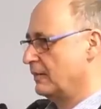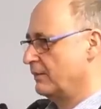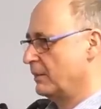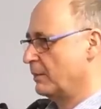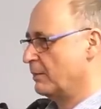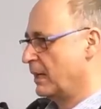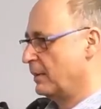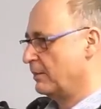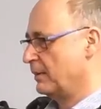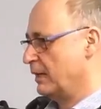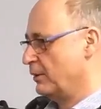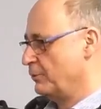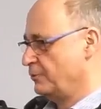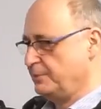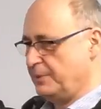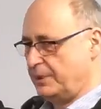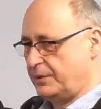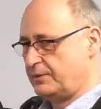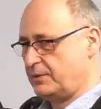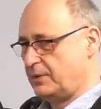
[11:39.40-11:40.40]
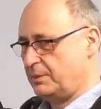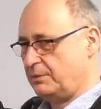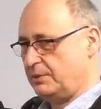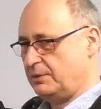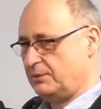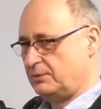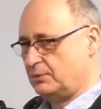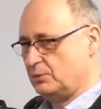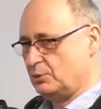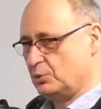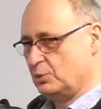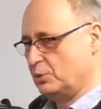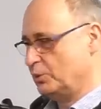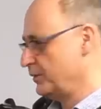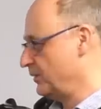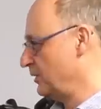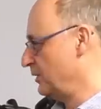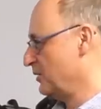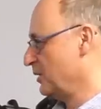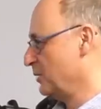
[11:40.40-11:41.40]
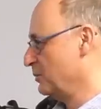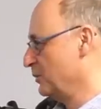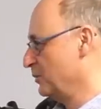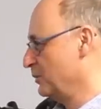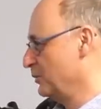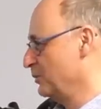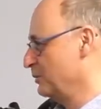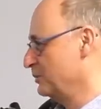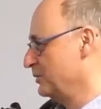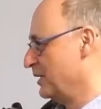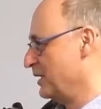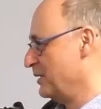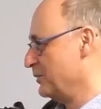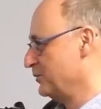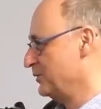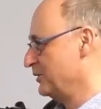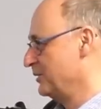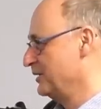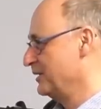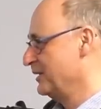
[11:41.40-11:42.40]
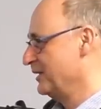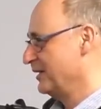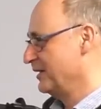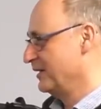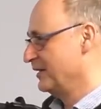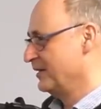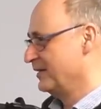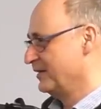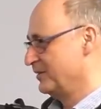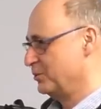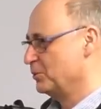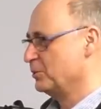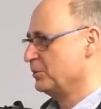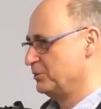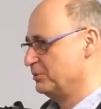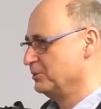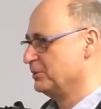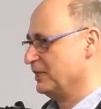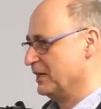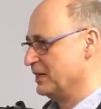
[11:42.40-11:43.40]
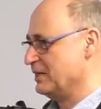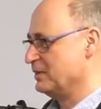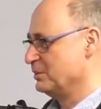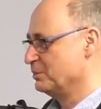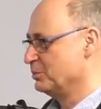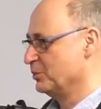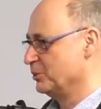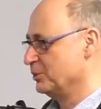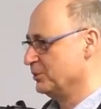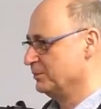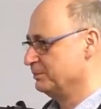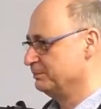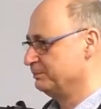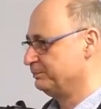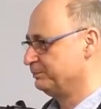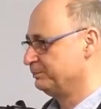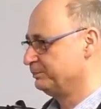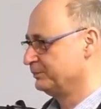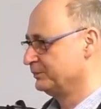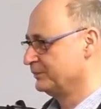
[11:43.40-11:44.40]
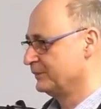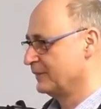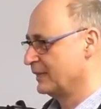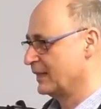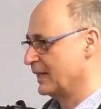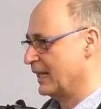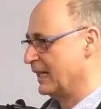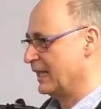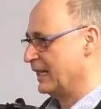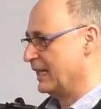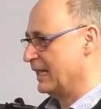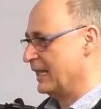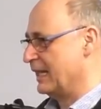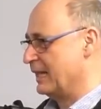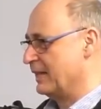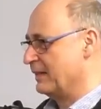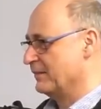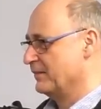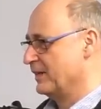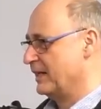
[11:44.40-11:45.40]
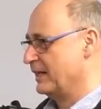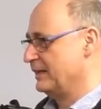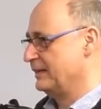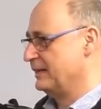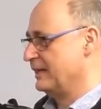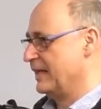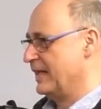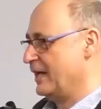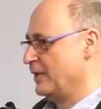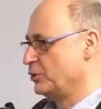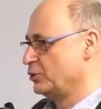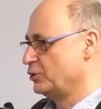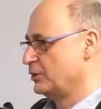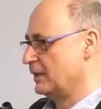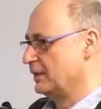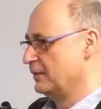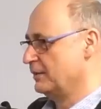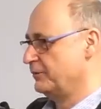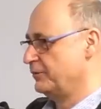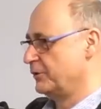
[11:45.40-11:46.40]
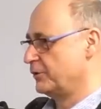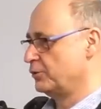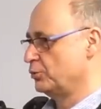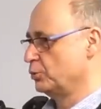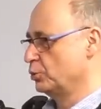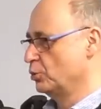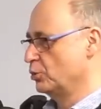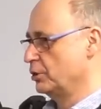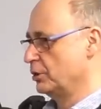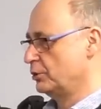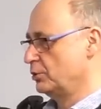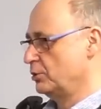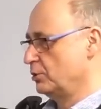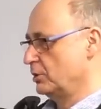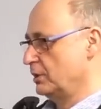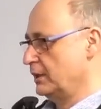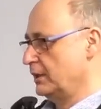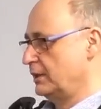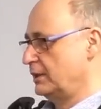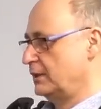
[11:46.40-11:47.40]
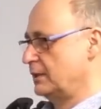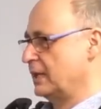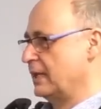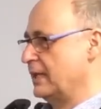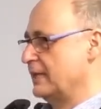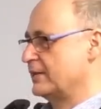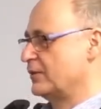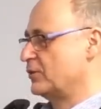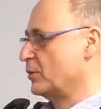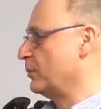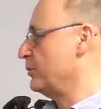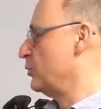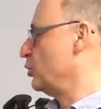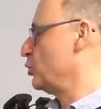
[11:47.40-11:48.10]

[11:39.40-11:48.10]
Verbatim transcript: Wenn man aber aufmerksam ist und guckt sich da mal um draußen, sowas wird angeboten. Weil die Hersteller versuchen durch, das haben